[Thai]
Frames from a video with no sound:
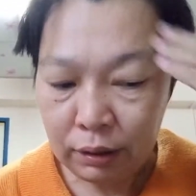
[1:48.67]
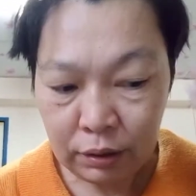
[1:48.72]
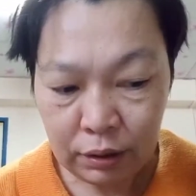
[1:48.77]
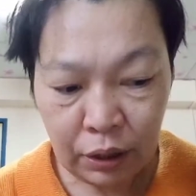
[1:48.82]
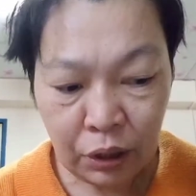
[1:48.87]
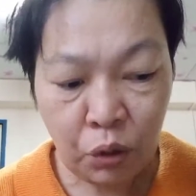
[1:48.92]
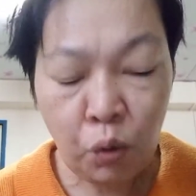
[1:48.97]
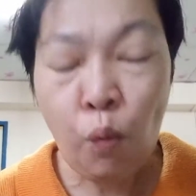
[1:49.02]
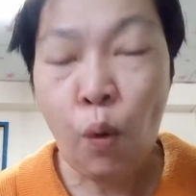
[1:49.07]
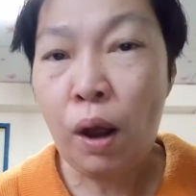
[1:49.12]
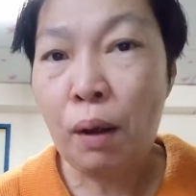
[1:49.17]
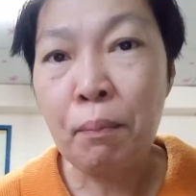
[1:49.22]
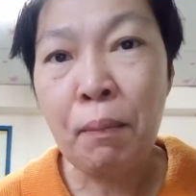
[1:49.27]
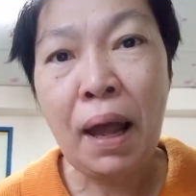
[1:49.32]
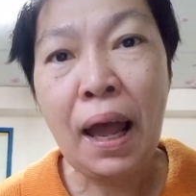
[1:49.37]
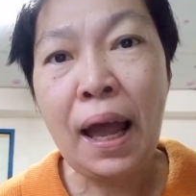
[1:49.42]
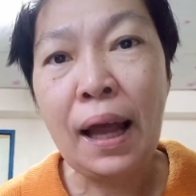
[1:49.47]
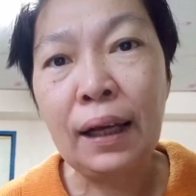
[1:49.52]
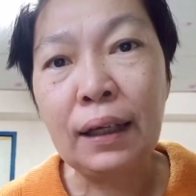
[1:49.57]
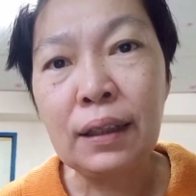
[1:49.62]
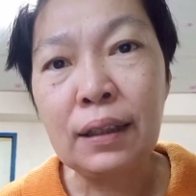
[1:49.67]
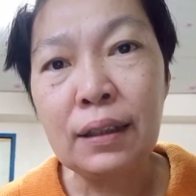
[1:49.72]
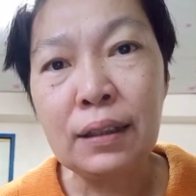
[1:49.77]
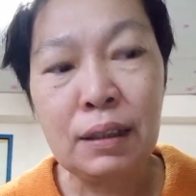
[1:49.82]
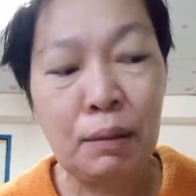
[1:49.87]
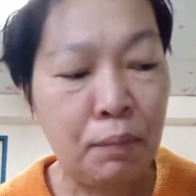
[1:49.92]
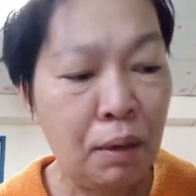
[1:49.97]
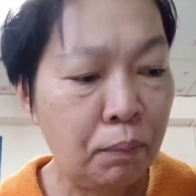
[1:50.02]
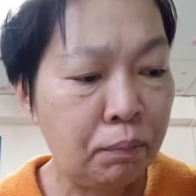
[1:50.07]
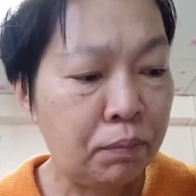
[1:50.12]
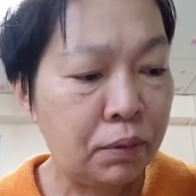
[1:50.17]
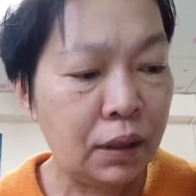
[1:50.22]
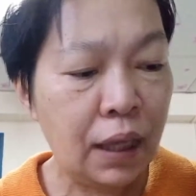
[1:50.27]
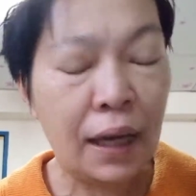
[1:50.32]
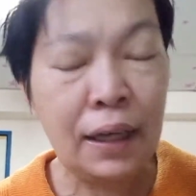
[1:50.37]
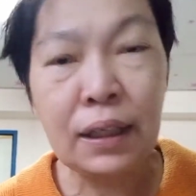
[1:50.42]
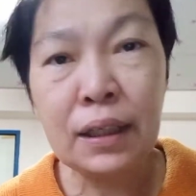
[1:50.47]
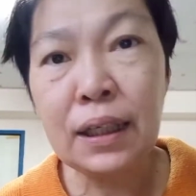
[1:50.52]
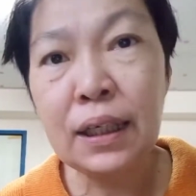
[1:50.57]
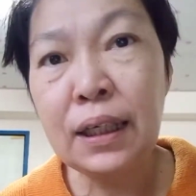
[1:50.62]
สะดวกมากสำหรับ
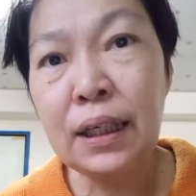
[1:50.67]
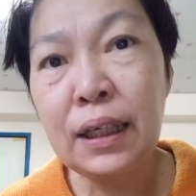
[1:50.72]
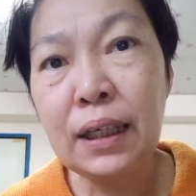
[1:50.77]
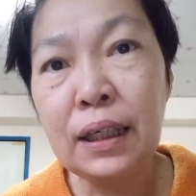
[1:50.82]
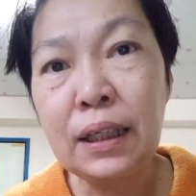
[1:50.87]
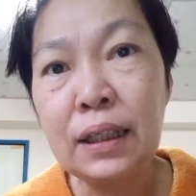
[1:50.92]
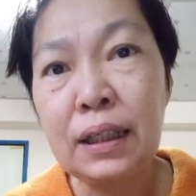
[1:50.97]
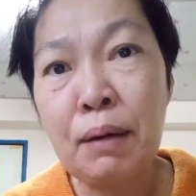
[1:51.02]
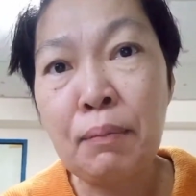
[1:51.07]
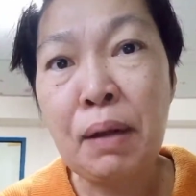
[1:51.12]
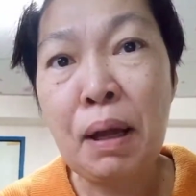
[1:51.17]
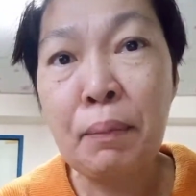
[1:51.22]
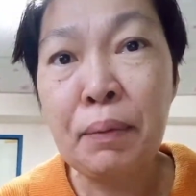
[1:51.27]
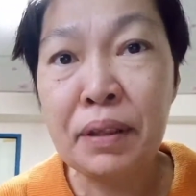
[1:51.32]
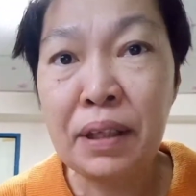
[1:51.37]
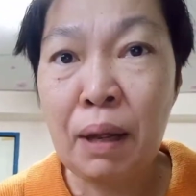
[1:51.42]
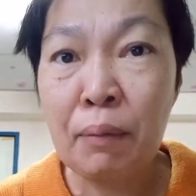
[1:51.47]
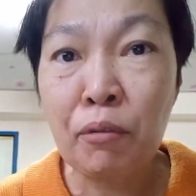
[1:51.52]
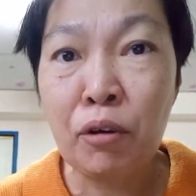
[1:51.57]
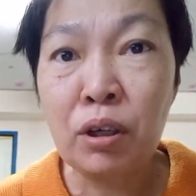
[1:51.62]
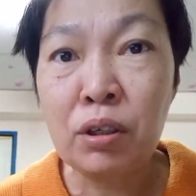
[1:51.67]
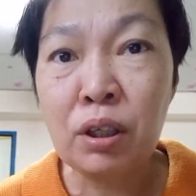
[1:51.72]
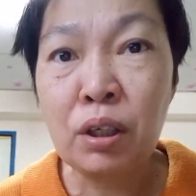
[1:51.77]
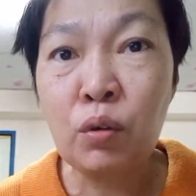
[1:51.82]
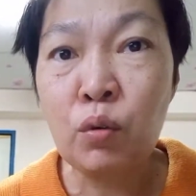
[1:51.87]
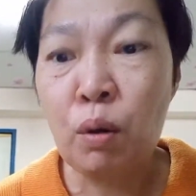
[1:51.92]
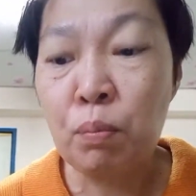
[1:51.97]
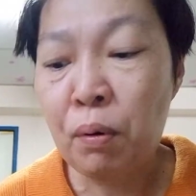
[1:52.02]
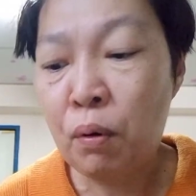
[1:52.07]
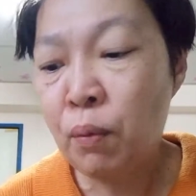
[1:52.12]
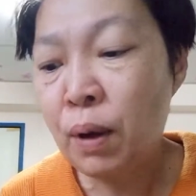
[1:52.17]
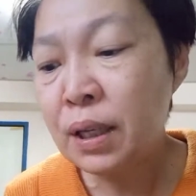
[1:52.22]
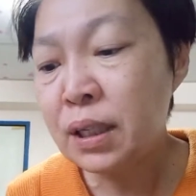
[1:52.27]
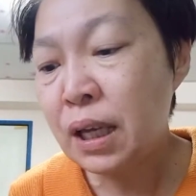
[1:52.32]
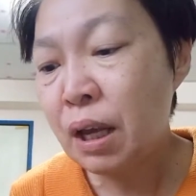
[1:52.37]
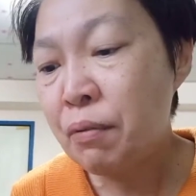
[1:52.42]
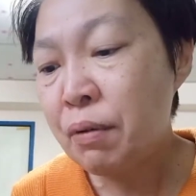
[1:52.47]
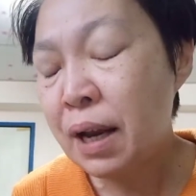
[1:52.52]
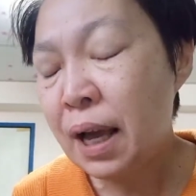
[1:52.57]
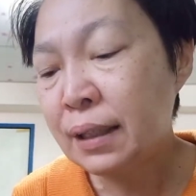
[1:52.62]
ท่านที่ทำงานประจำก็สะดวกเพราะว่า
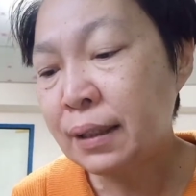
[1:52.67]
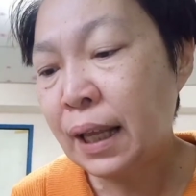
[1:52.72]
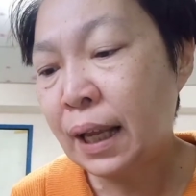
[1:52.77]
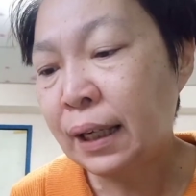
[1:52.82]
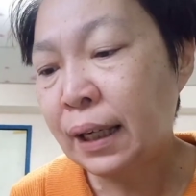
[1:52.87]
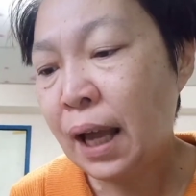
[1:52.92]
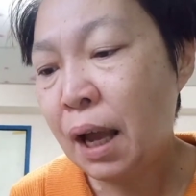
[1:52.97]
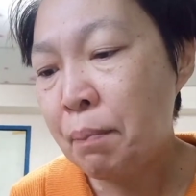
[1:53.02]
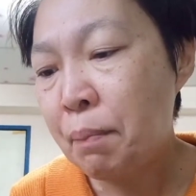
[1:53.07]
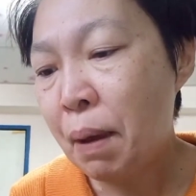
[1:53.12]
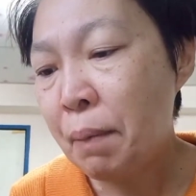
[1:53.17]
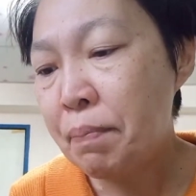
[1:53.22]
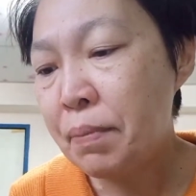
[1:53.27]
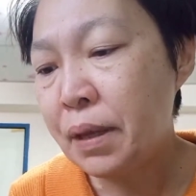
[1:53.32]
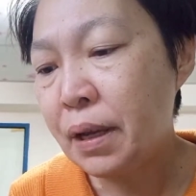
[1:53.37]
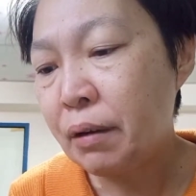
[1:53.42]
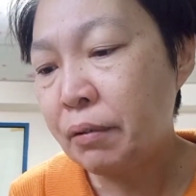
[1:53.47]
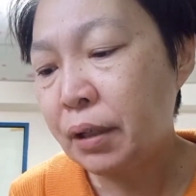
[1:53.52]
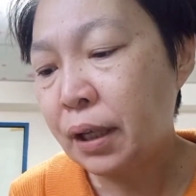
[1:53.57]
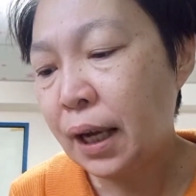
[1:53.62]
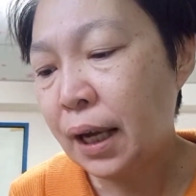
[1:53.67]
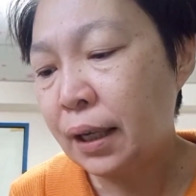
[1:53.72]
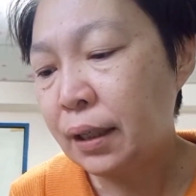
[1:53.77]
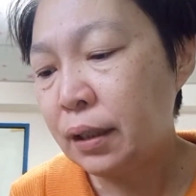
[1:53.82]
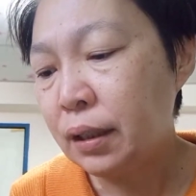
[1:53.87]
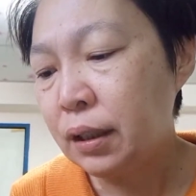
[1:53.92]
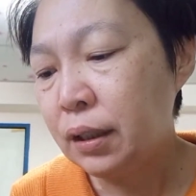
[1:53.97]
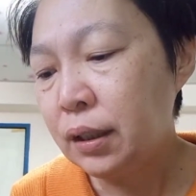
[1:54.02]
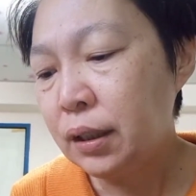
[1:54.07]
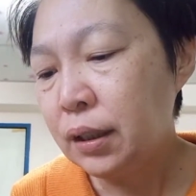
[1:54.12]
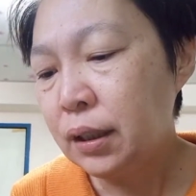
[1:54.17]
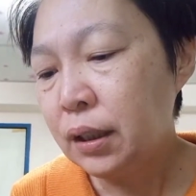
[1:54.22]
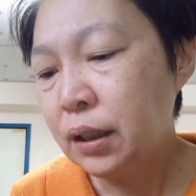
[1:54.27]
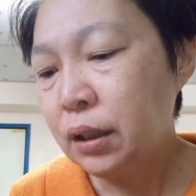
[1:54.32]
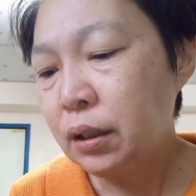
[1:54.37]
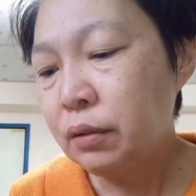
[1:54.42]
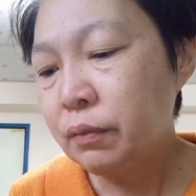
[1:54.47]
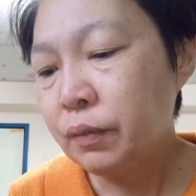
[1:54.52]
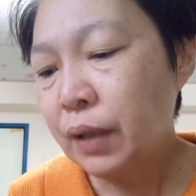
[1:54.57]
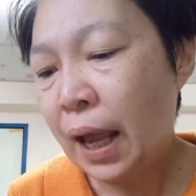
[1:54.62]
ใช้เวลาแต่งหน้าแป๊บเดียวนะคะ
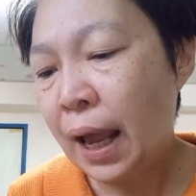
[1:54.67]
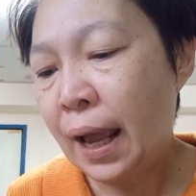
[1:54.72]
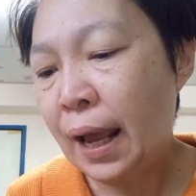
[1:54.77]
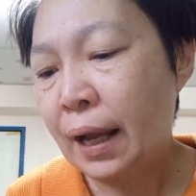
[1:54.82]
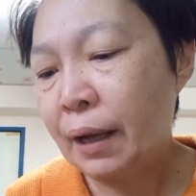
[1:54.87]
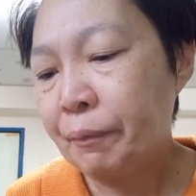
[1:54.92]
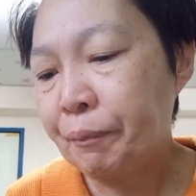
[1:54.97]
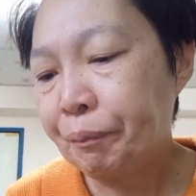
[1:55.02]
อ่า